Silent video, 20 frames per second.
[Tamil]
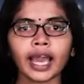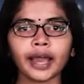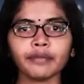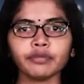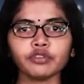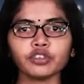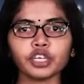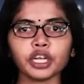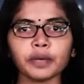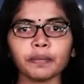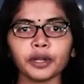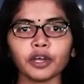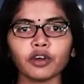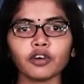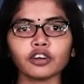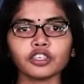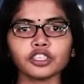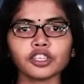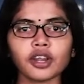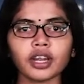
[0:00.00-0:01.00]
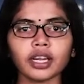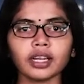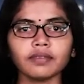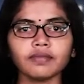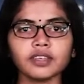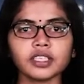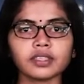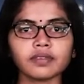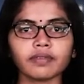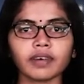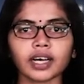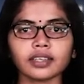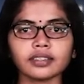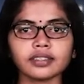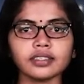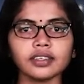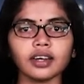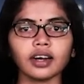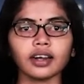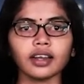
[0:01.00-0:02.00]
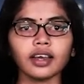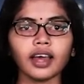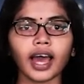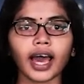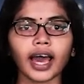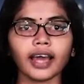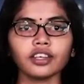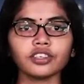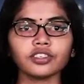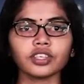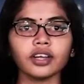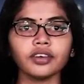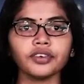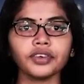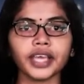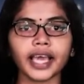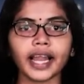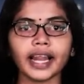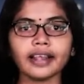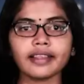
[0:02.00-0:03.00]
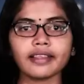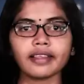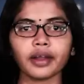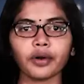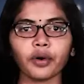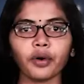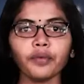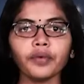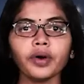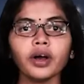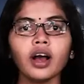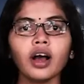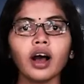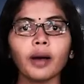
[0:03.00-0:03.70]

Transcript: எவ்ஜோனி பிரிகோஜனின் விசுவாசியான ஆண்டன் ஜெலிசரோவ்